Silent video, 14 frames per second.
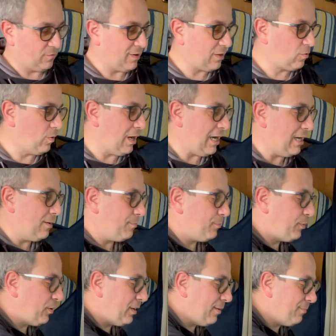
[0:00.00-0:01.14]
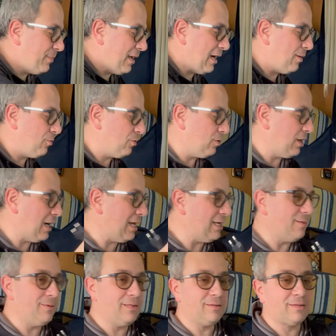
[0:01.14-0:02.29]
va qua poi abbiamo
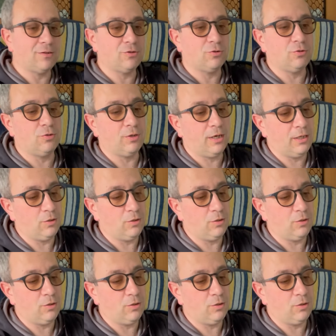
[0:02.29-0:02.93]
alimentatore